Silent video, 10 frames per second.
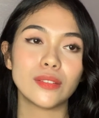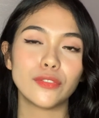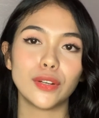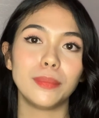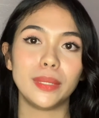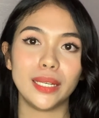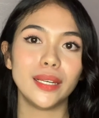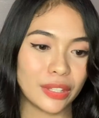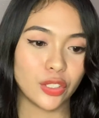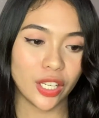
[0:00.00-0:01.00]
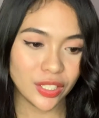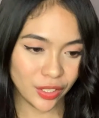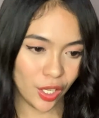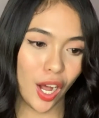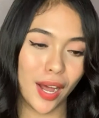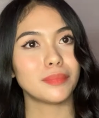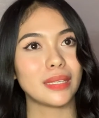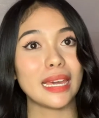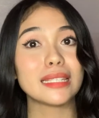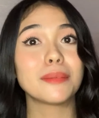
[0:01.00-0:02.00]
for me? Trust God.
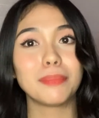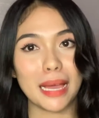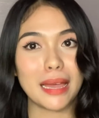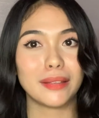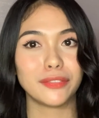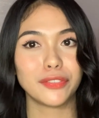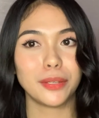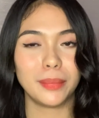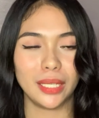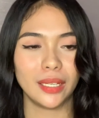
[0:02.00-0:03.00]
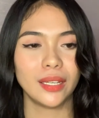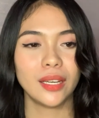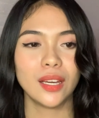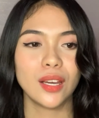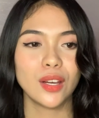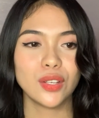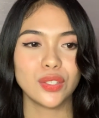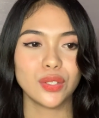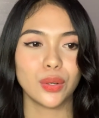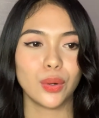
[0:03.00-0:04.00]
He has a plan for me.
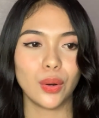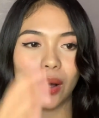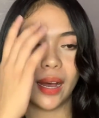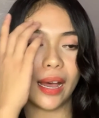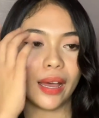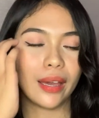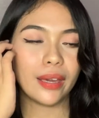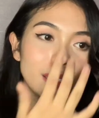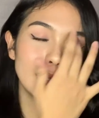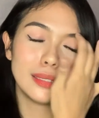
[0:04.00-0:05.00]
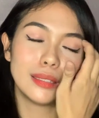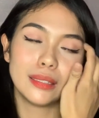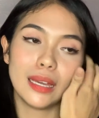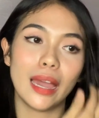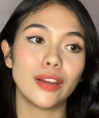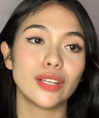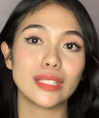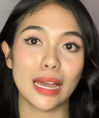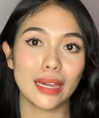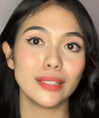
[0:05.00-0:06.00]
So, I have I
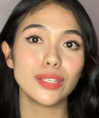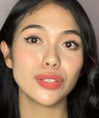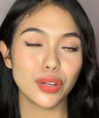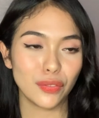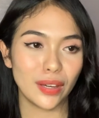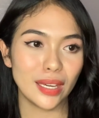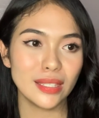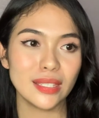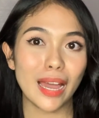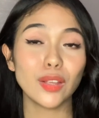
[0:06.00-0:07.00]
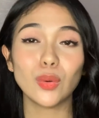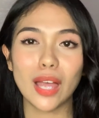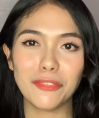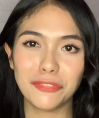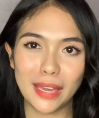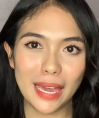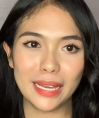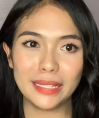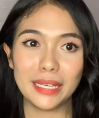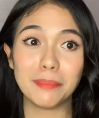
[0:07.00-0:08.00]
resigned sa service. I don't have
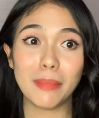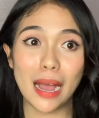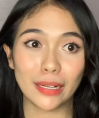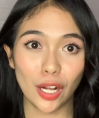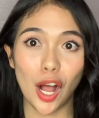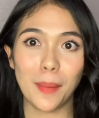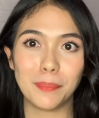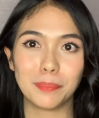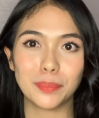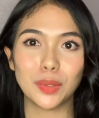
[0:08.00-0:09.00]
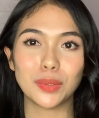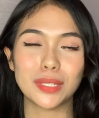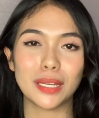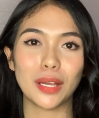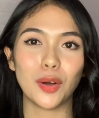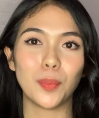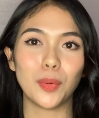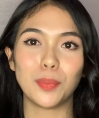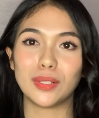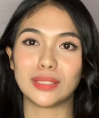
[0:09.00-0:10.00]
any backup kung saan ako
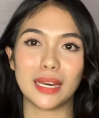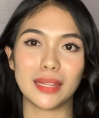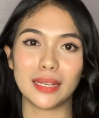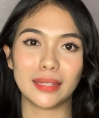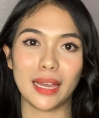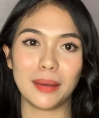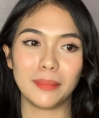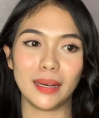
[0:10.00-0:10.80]
pupunta that time